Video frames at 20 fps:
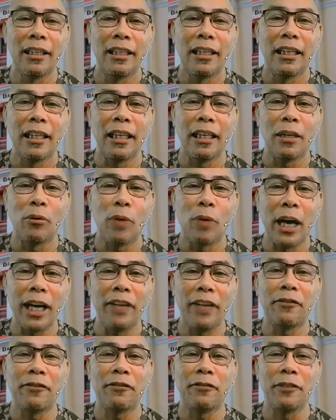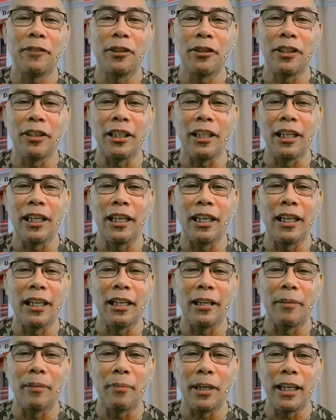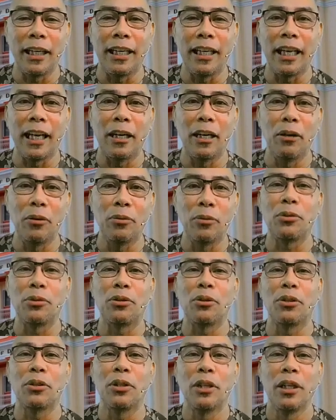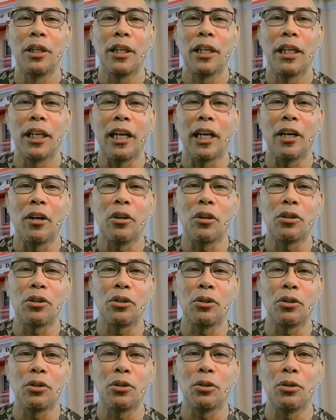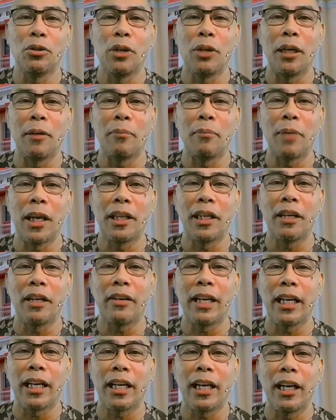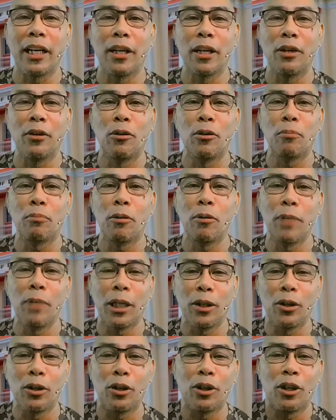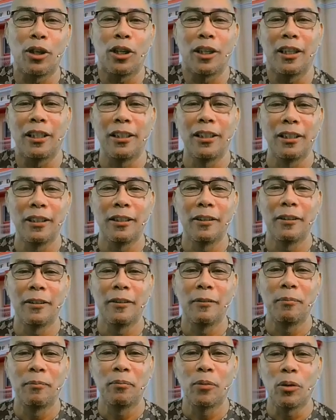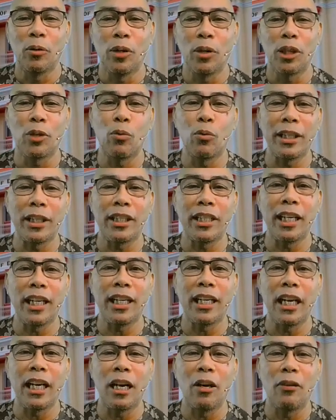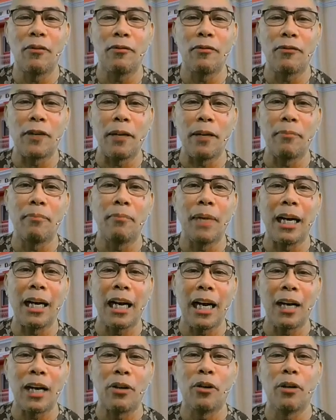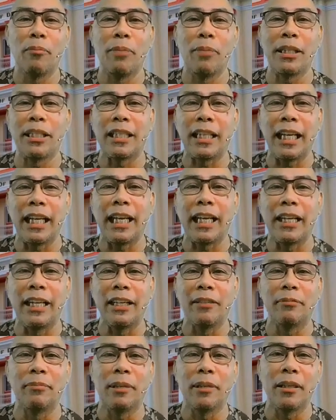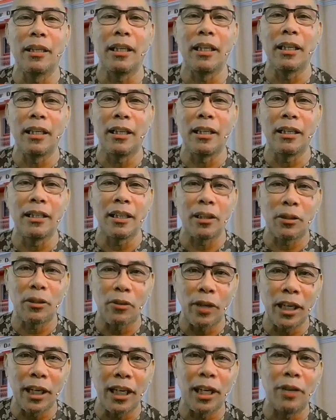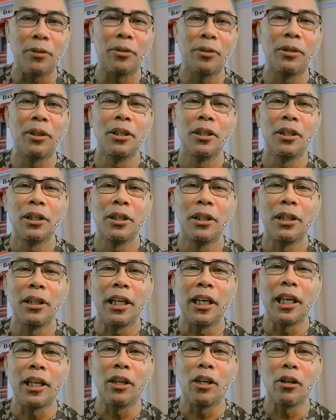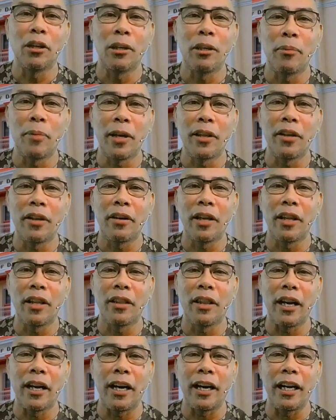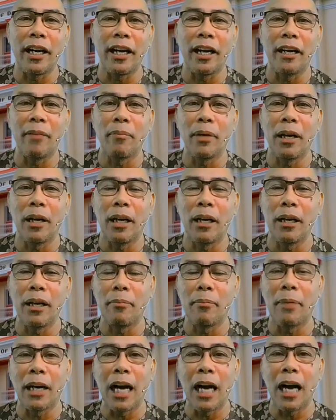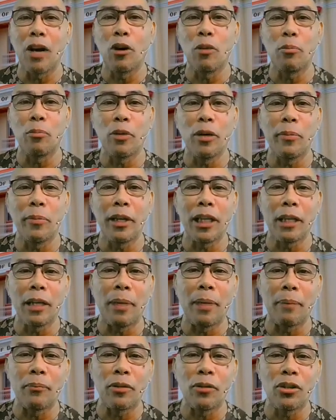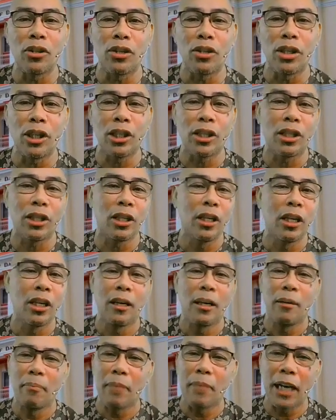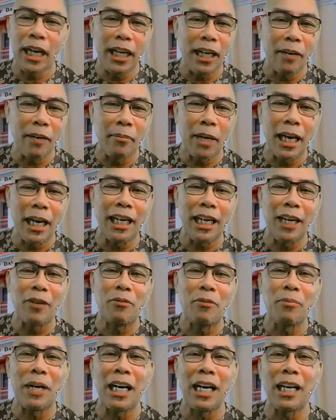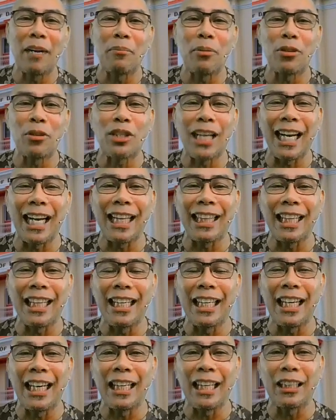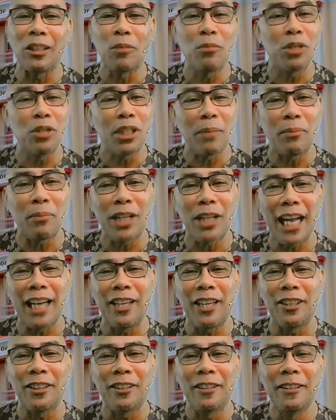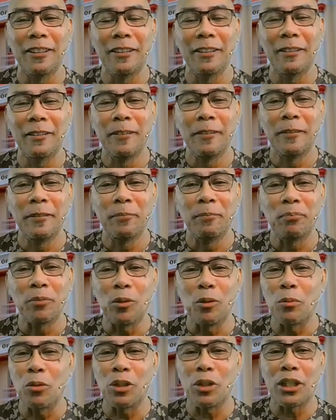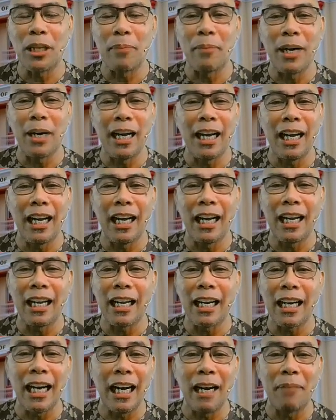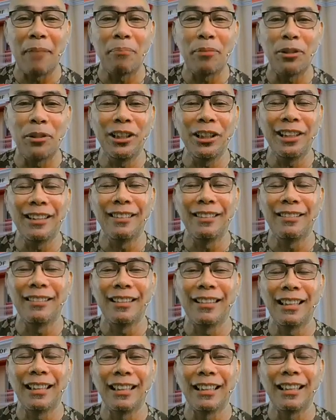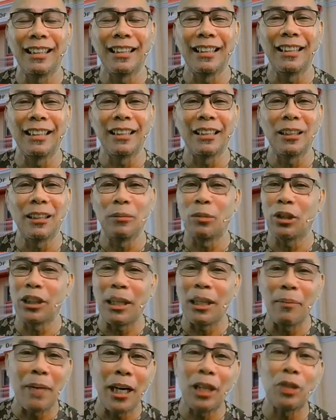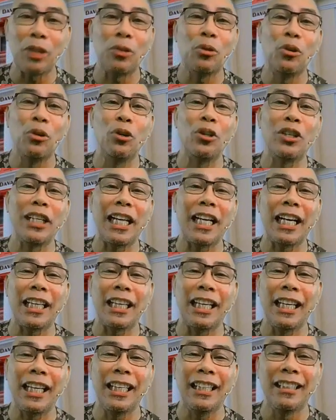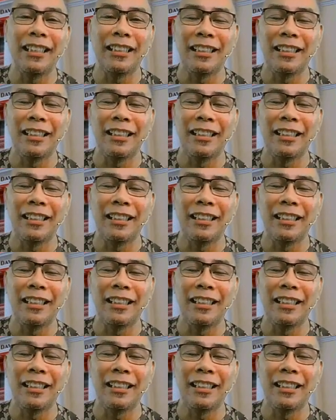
uh, wife, no, si uh, Maninay Luz. And also to uh, Brother Ricardo Poblador who is watching now from Mangagoy, Bislig, no, uh, sa Surigao. And all the brethren there in, uh, in Mangagoy Fundamental Baptist Church, magandang-magandang umaga po sa atin lahat. Kumusta po tayo? Kumusta ba ang kahapon? Kumusta ba ang tulog natin?